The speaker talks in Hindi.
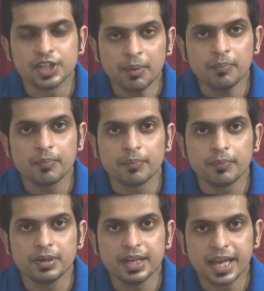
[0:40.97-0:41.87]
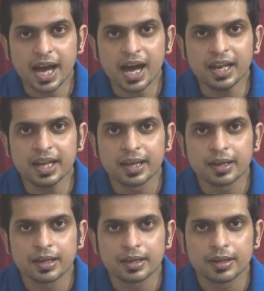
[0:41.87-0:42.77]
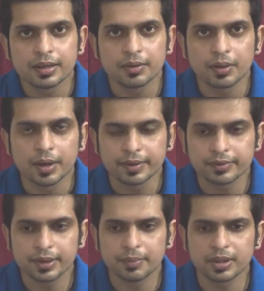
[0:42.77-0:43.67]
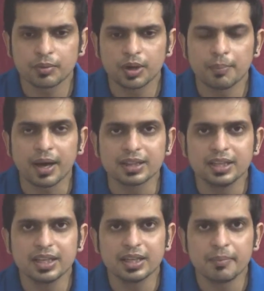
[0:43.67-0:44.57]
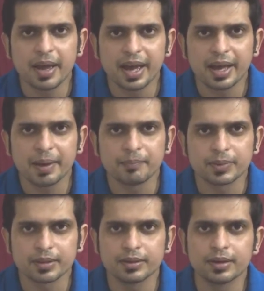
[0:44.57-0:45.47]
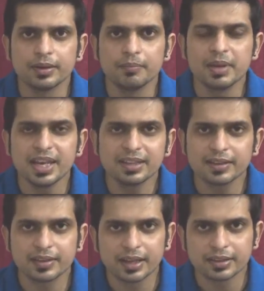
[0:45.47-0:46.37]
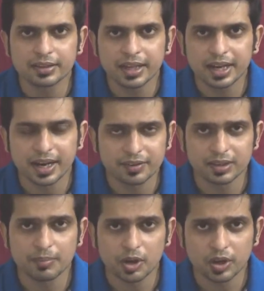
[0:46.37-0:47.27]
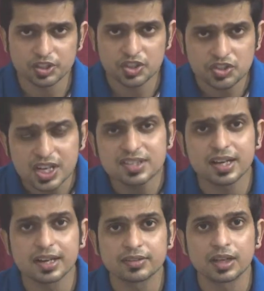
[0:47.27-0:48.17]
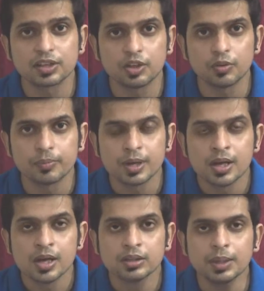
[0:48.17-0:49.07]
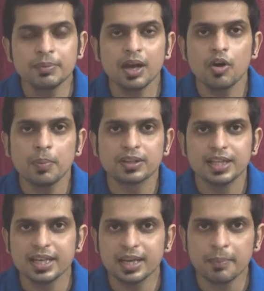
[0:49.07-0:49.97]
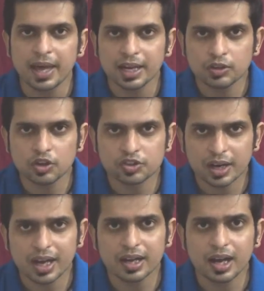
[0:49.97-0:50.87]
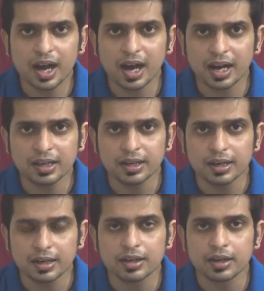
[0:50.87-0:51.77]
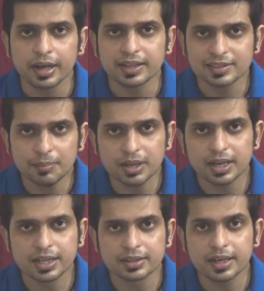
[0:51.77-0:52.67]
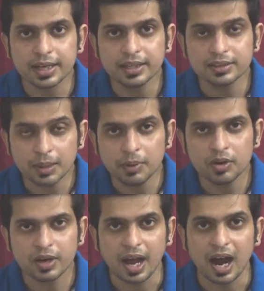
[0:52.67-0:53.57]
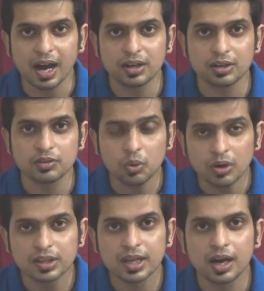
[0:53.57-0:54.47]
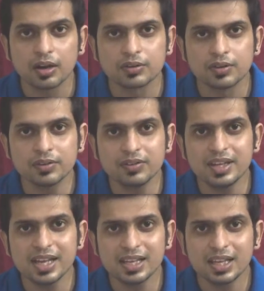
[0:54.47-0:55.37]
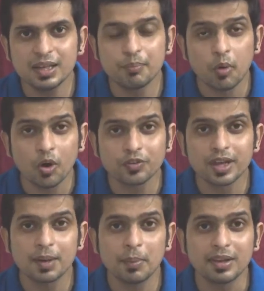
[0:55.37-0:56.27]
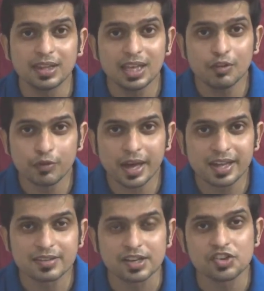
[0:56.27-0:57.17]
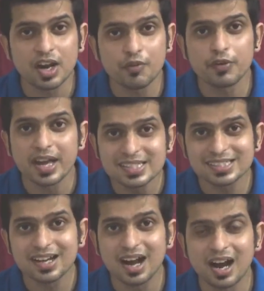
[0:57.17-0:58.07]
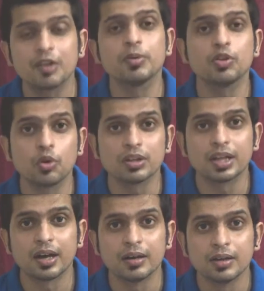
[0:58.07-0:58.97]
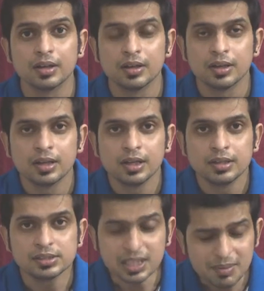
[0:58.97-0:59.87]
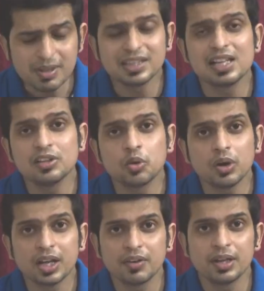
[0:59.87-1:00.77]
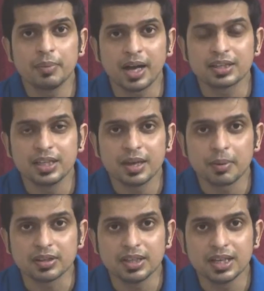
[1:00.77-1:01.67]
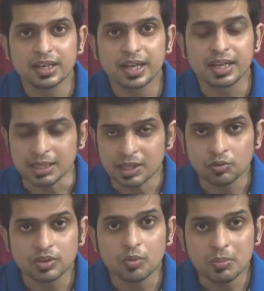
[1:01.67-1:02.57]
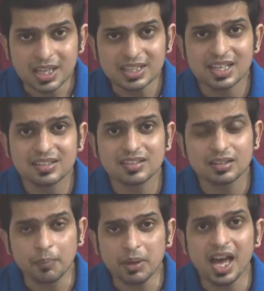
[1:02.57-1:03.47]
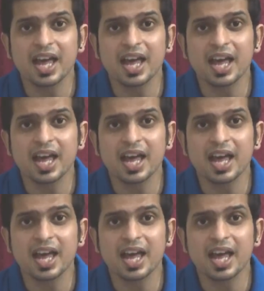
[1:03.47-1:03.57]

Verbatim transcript: जब नेहा ने ऐसे मतलब उन्होंने बात की कि मैं मिलिन के साथ नहीं रहना चाहती मैं कनेक्शन चेंज करना चाहती हूँ तब क्या हुआ प्रतीक ने पहले तो अक्षरा का हार्ट एक्सेप्ट कर लिया था लेकिन तभी उन्होंने हार्ट तोड़ दिया जिसने कि बहुत सारे प्रतीक फैंस अक्षरा फैंस का हार्ट भी तोड़ दिया सही में दिल तोड़ने वाली बात की है प्रतीक ने ये उनसे उम्मीद नहीं थी सभी